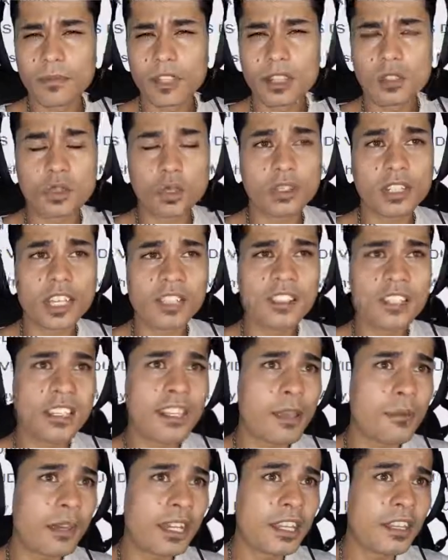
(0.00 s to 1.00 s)
Sur Tighty
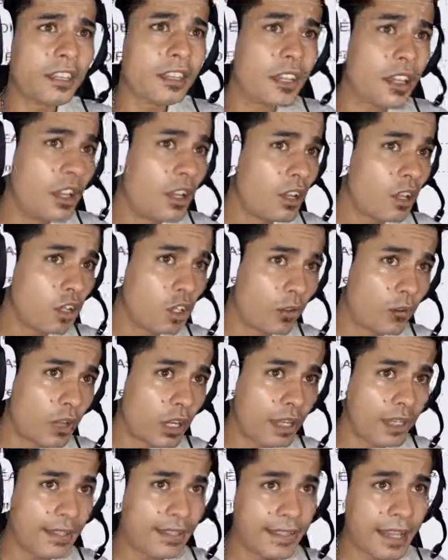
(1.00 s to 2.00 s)
Game je
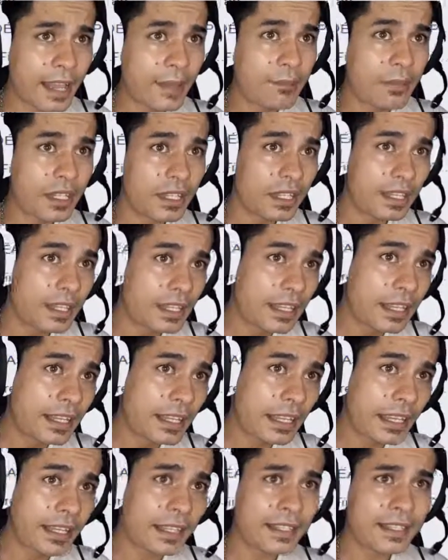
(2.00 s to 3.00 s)
vois Sam
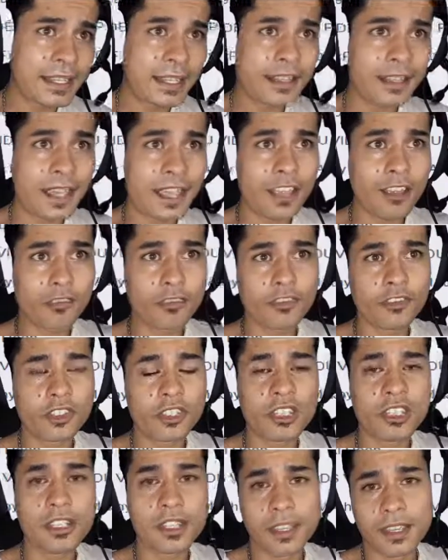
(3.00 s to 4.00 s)
YZF,
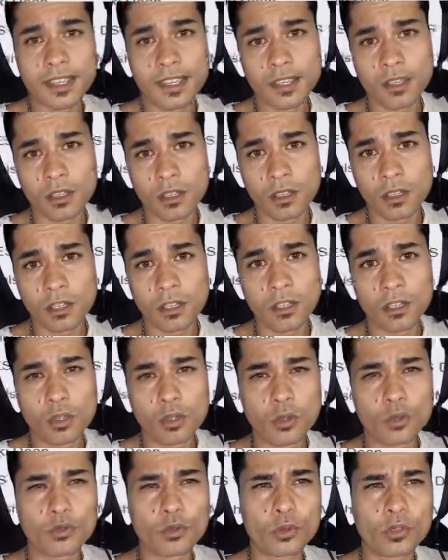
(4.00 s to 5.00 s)
qui est euh,
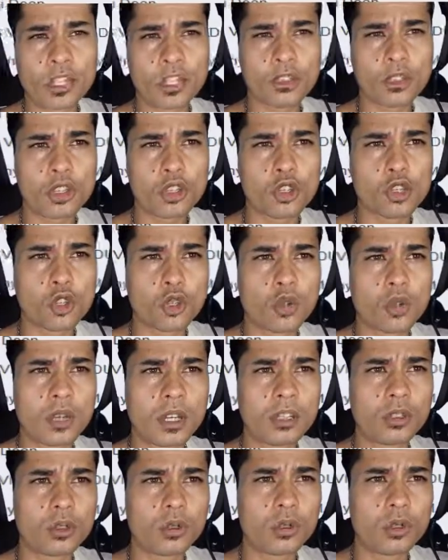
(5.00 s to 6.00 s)
le fondateur, je
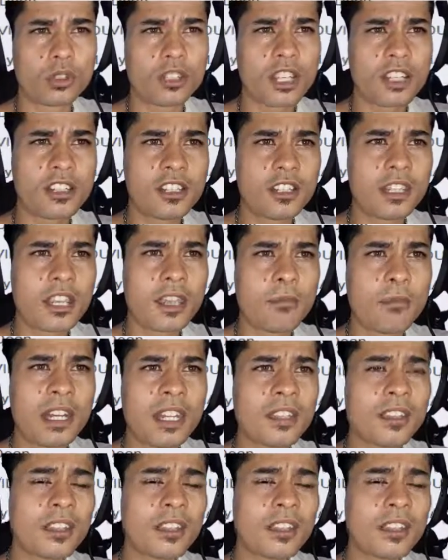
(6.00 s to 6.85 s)
crois, de Tighty Game